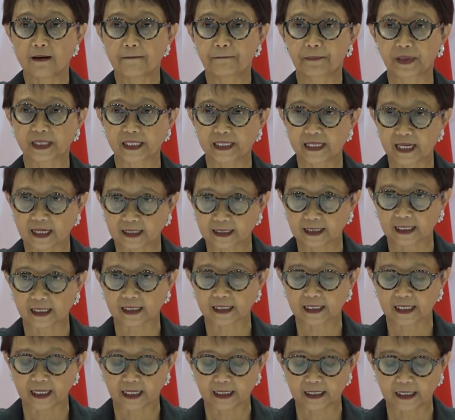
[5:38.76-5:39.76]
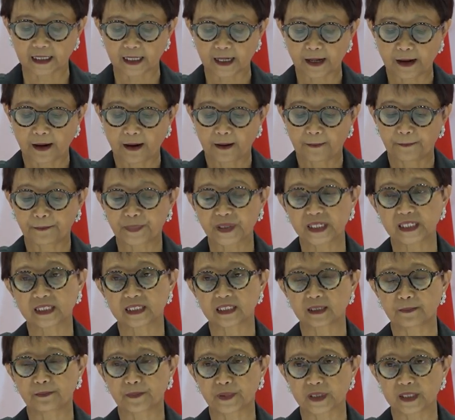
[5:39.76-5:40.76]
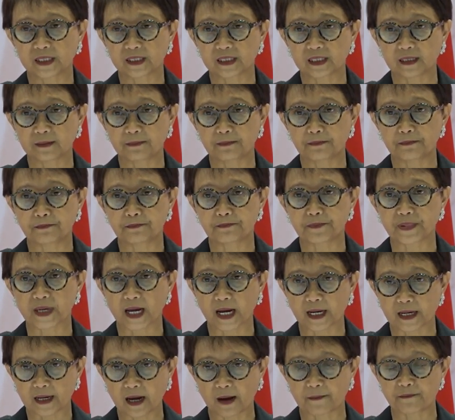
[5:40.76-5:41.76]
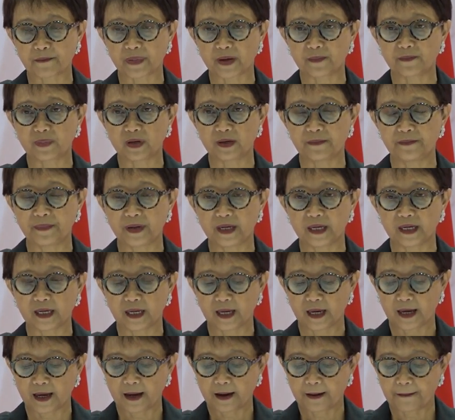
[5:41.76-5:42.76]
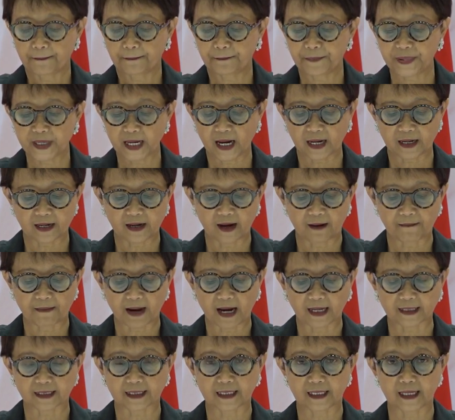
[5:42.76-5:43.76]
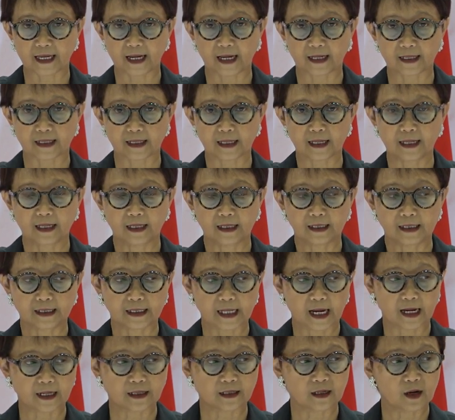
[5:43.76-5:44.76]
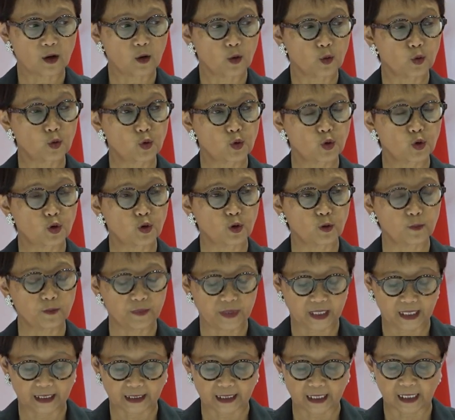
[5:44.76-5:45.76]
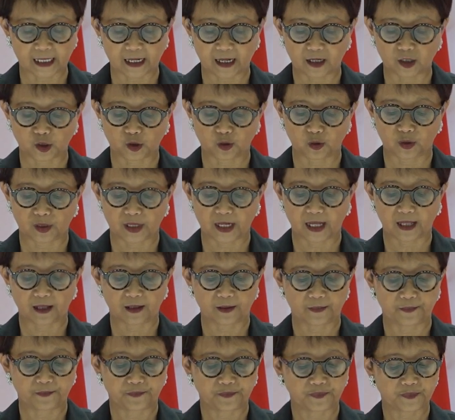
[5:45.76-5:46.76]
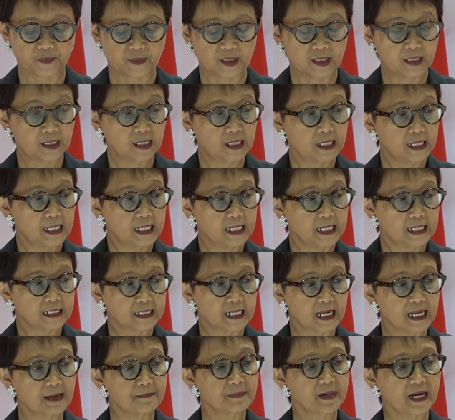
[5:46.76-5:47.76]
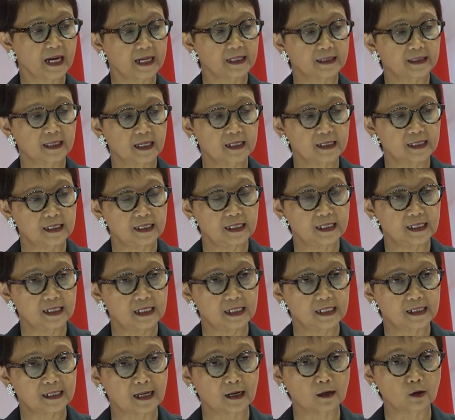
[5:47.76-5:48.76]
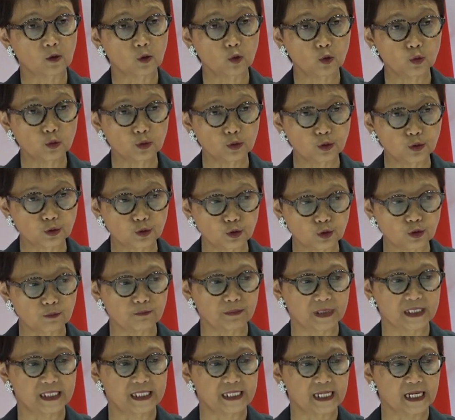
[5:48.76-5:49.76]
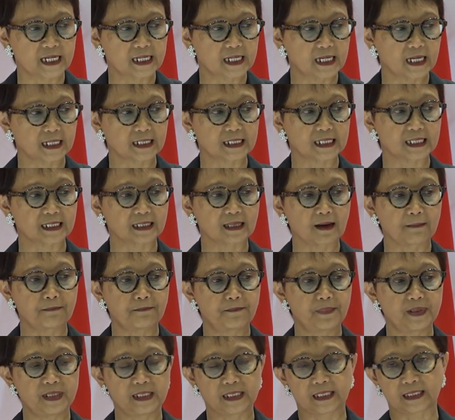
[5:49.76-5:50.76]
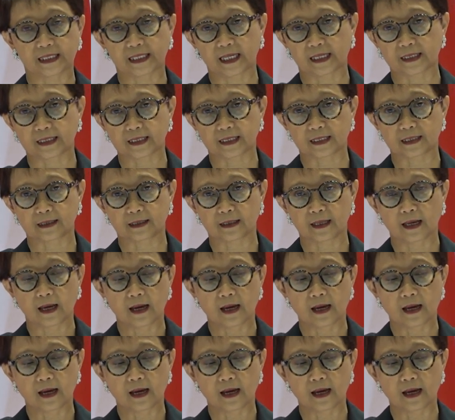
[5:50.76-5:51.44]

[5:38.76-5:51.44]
berdasarkan prinsip-prinsip Piagam PBB, Piagam ASEAN, dan hukum internasional. Dalam kaitan ini dan untuk menjaga stabilitas